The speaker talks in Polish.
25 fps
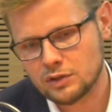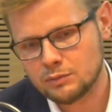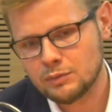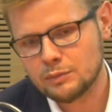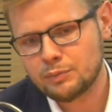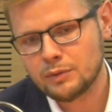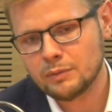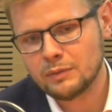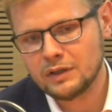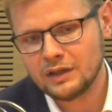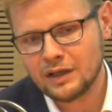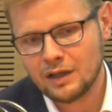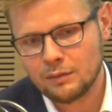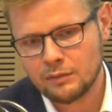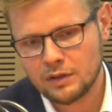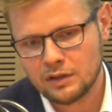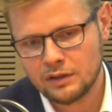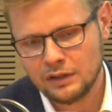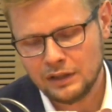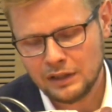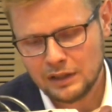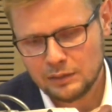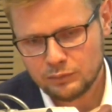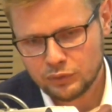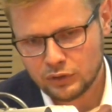I my pomagamy
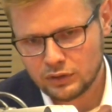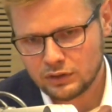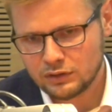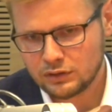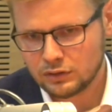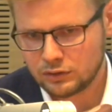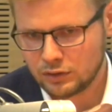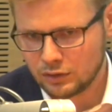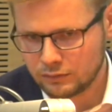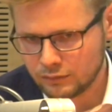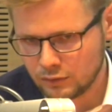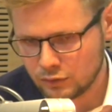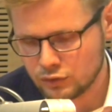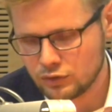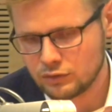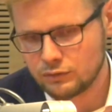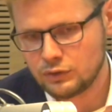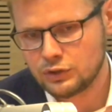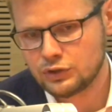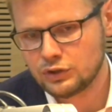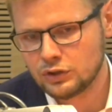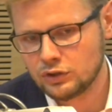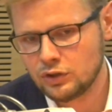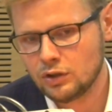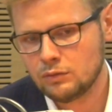mhm. priorytetowo
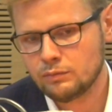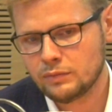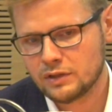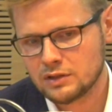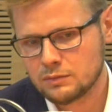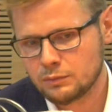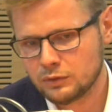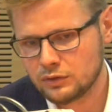oczywiście Donbas,